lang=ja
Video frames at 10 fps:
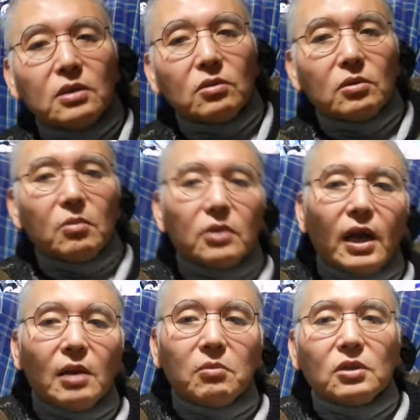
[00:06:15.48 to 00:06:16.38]
非常にもう
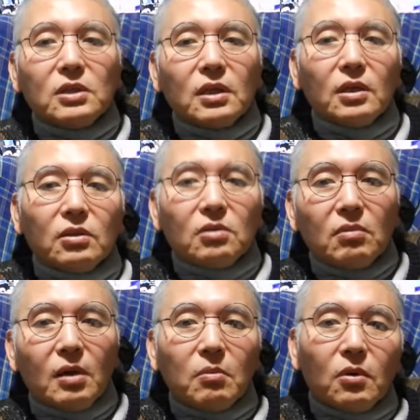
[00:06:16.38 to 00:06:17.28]
誰も人間っていう
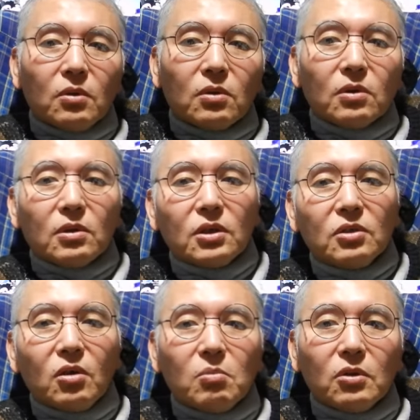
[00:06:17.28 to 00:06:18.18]
のはもう
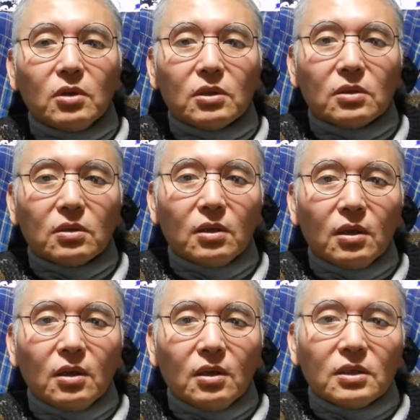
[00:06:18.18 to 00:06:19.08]
ひどいもんです
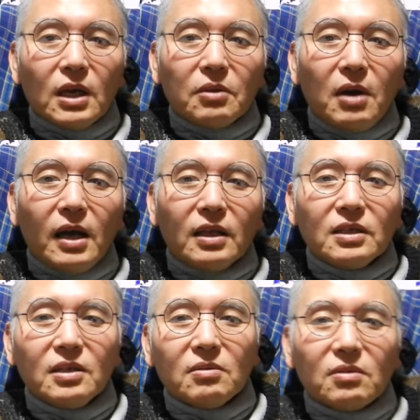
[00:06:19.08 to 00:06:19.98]
ちゃんと
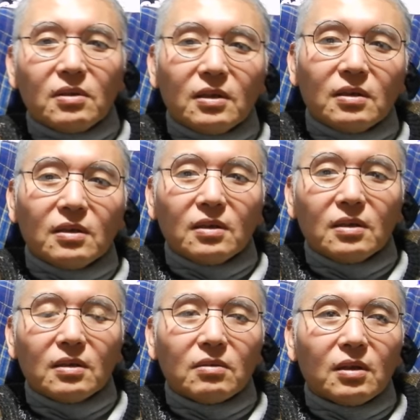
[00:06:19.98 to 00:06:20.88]
話してるって
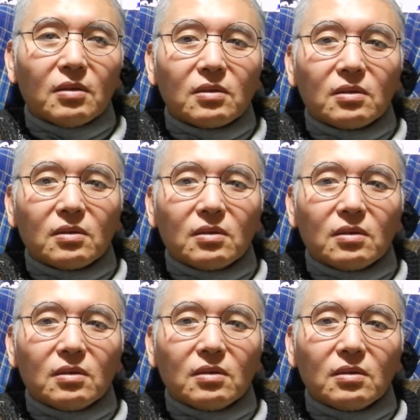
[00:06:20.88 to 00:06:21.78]
言ってる
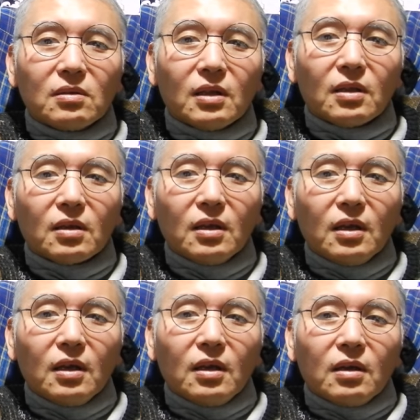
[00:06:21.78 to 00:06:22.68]
だって
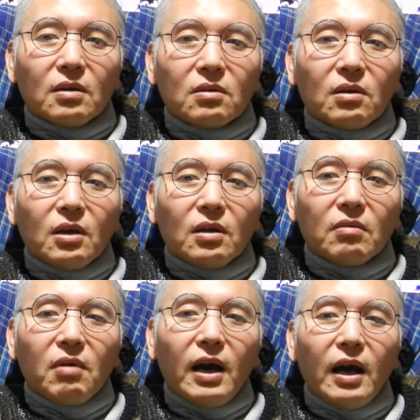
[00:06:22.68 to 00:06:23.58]
これ
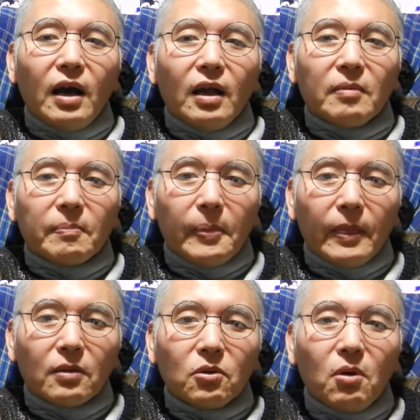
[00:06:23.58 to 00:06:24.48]
は
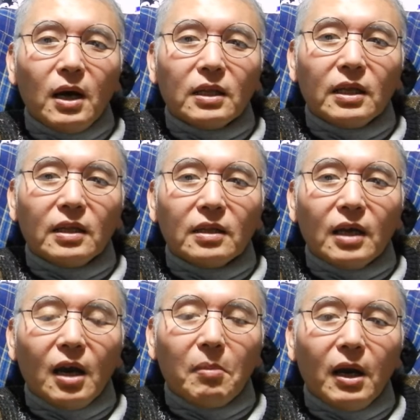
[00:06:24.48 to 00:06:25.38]
脳波で
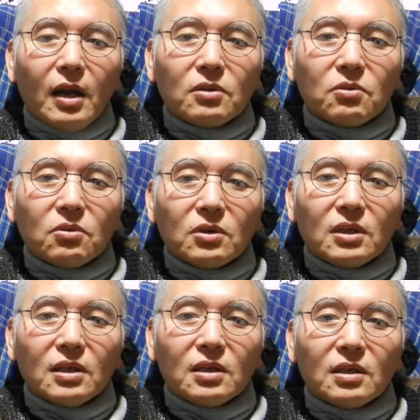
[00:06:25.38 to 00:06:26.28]
仲間から情報を聞い
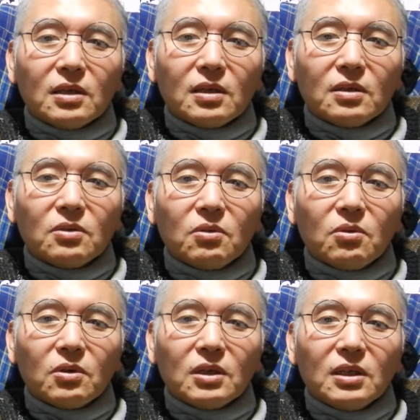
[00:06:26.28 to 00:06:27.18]
て情
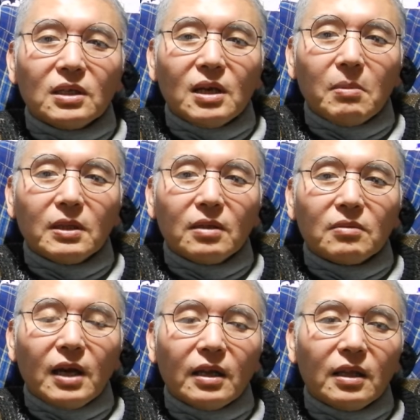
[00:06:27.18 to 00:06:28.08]
報を聞いて喋って
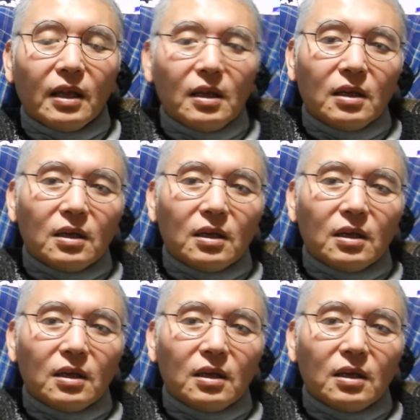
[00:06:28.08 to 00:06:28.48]
るだけで